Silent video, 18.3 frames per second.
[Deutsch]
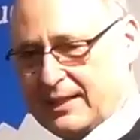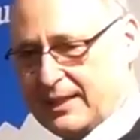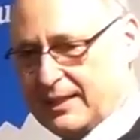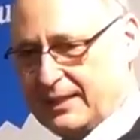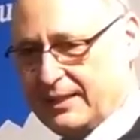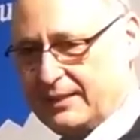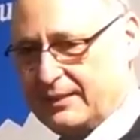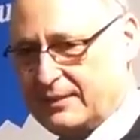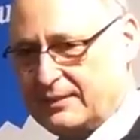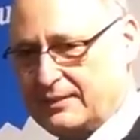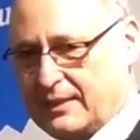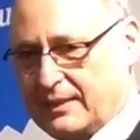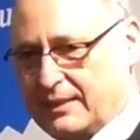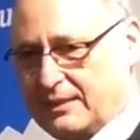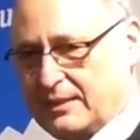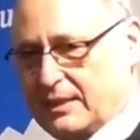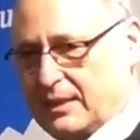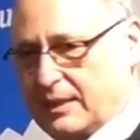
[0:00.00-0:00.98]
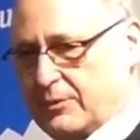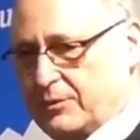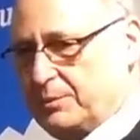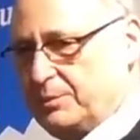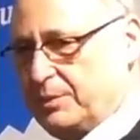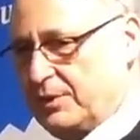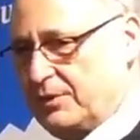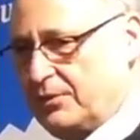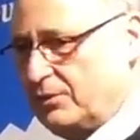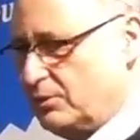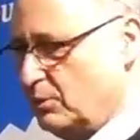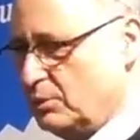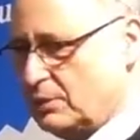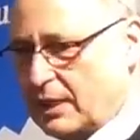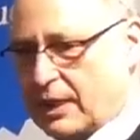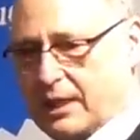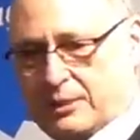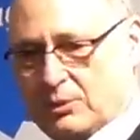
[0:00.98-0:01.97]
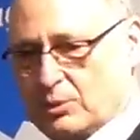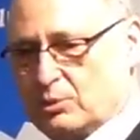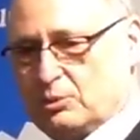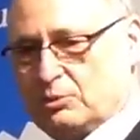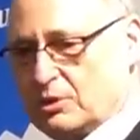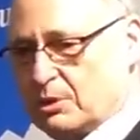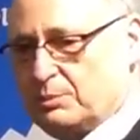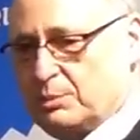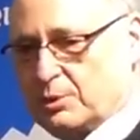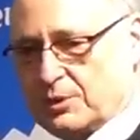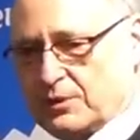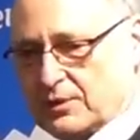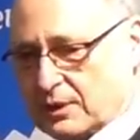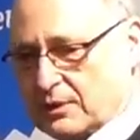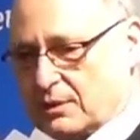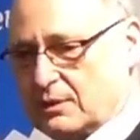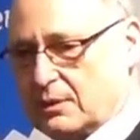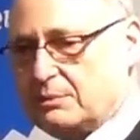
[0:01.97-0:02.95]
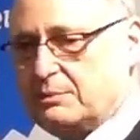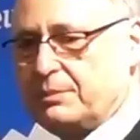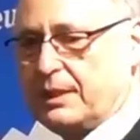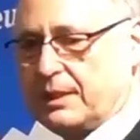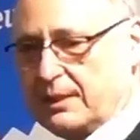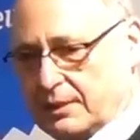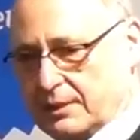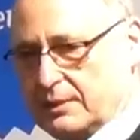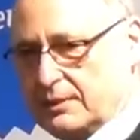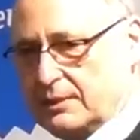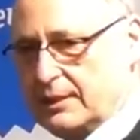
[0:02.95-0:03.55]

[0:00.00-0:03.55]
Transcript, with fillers: die eigene Drehkraft bis zu 300 Prozent am Berg.